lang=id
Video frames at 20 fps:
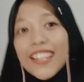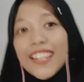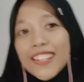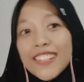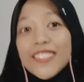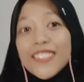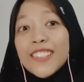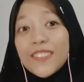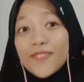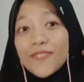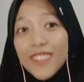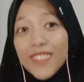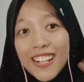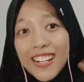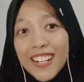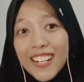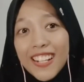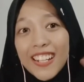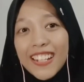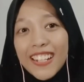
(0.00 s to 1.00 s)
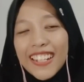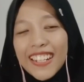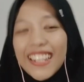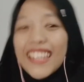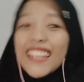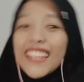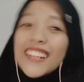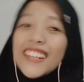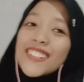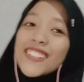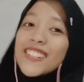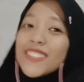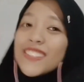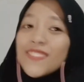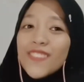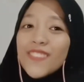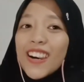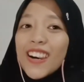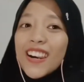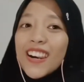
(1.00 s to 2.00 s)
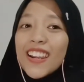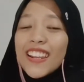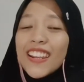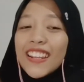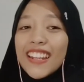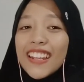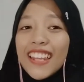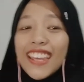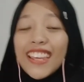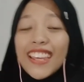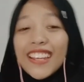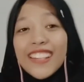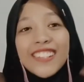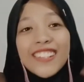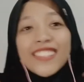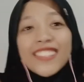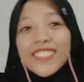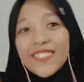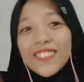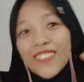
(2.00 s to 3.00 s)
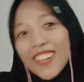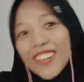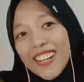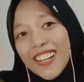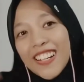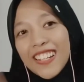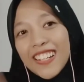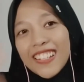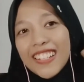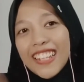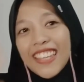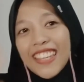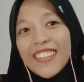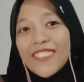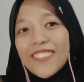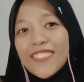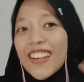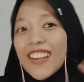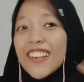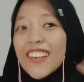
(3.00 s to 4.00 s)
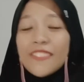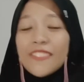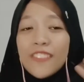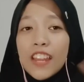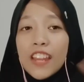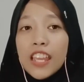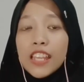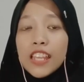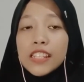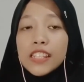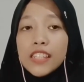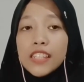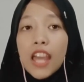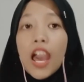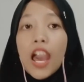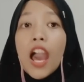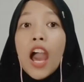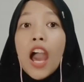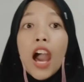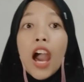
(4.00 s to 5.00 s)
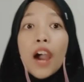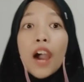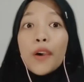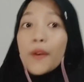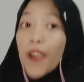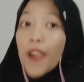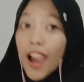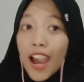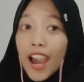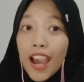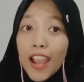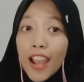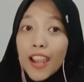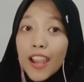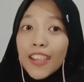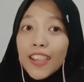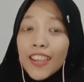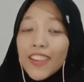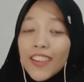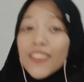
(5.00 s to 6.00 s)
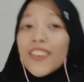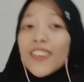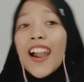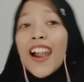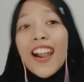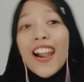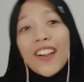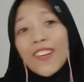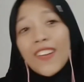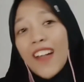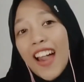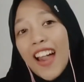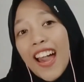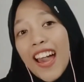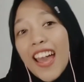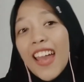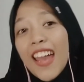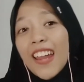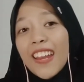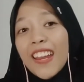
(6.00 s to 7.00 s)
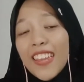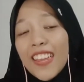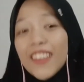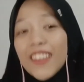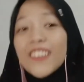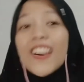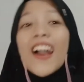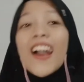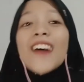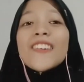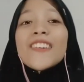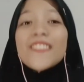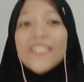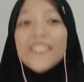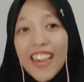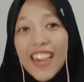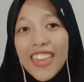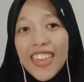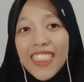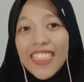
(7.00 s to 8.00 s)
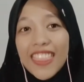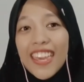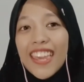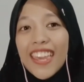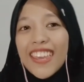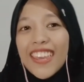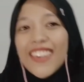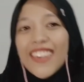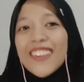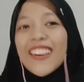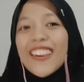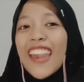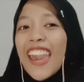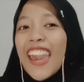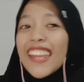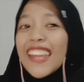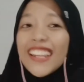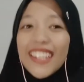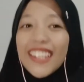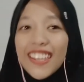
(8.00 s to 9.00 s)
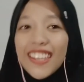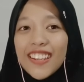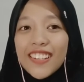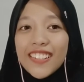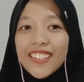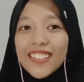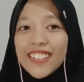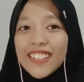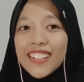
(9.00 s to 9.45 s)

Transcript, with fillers: Good morning, good morning, good morning, my friends. How are you? How are you? I'm fine, thank you. And you?